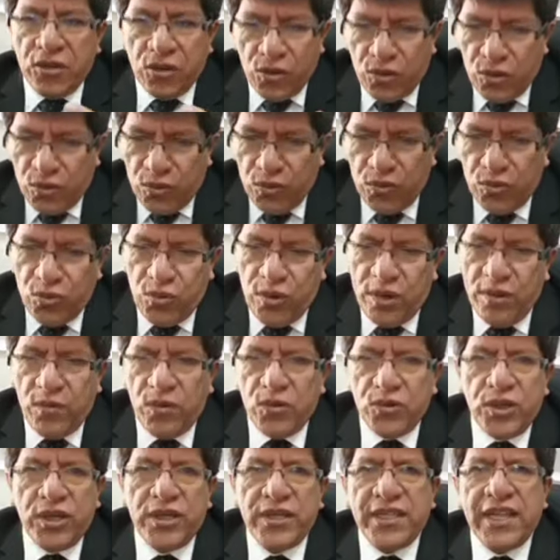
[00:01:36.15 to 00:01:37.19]
con un
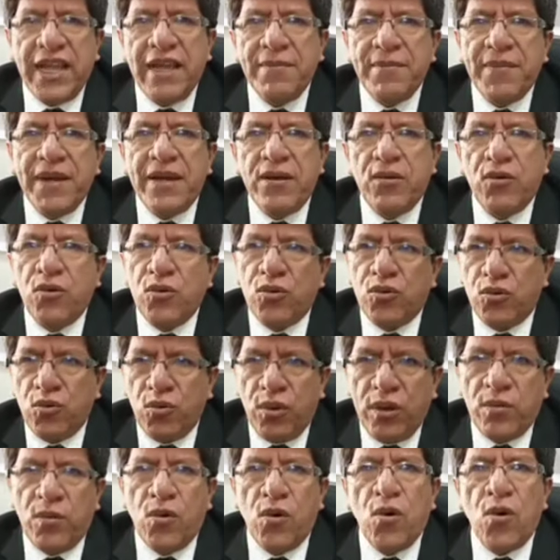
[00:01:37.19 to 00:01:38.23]
nuevo sistema o un
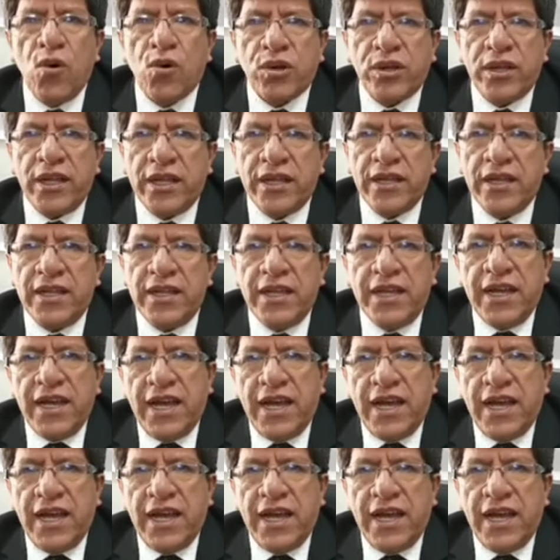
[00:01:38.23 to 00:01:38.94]
nuevo orden,